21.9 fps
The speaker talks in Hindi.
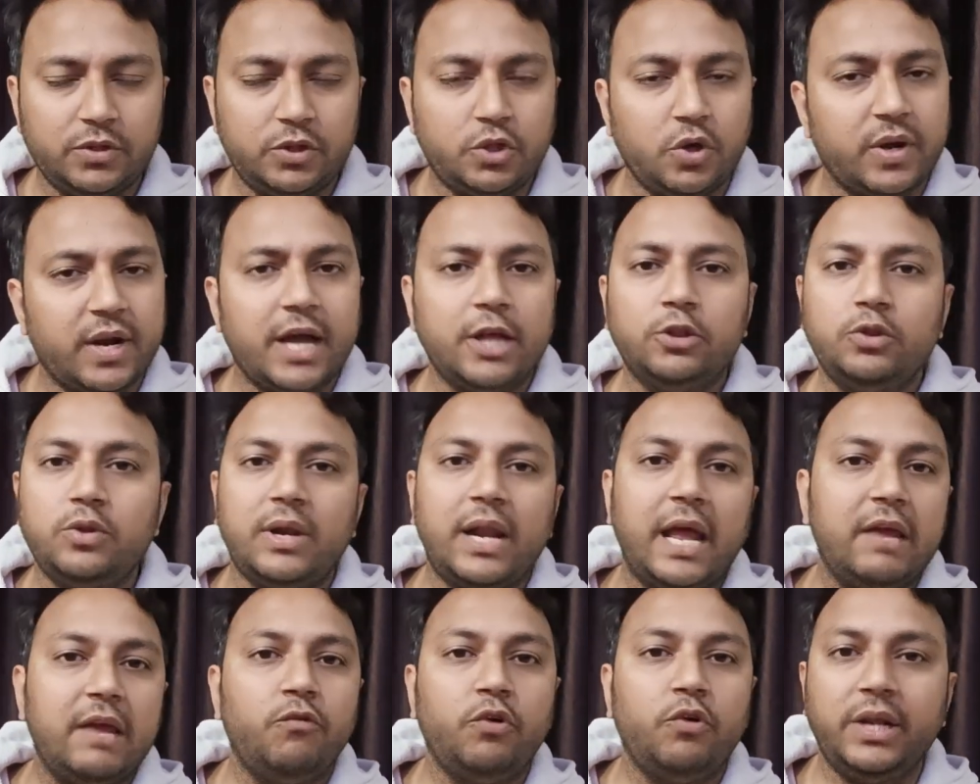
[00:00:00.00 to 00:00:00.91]
दौरान तो
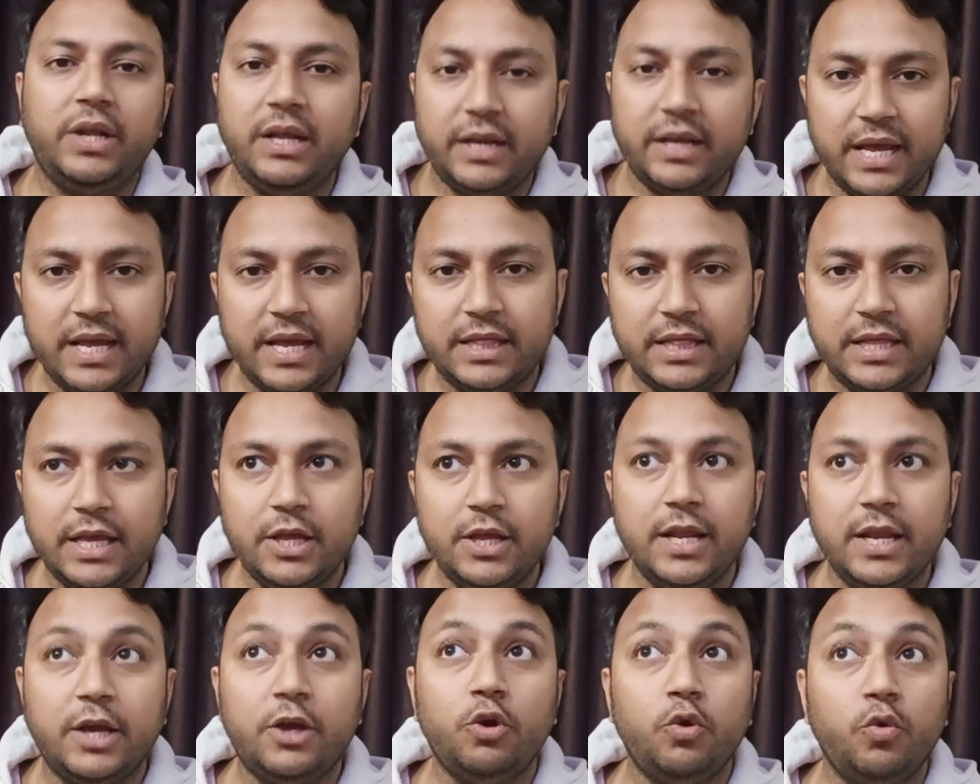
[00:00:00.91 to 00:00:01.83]
लाइव वोटिंग नहीं थी
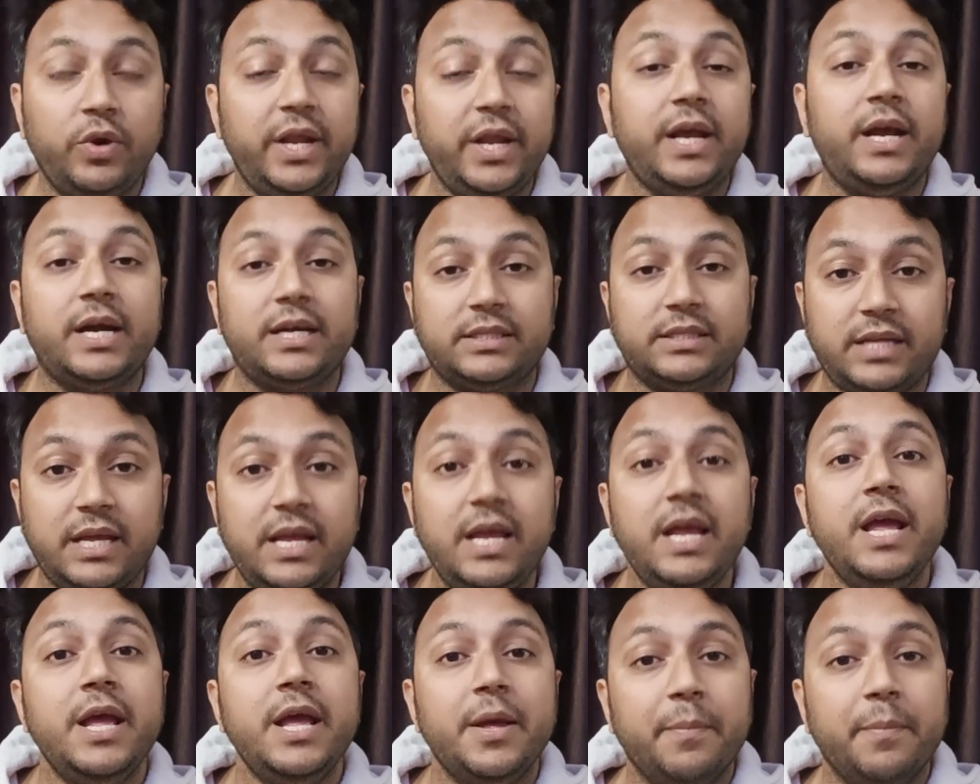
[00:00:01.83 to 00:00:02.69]
लेकिन उन्हें घर से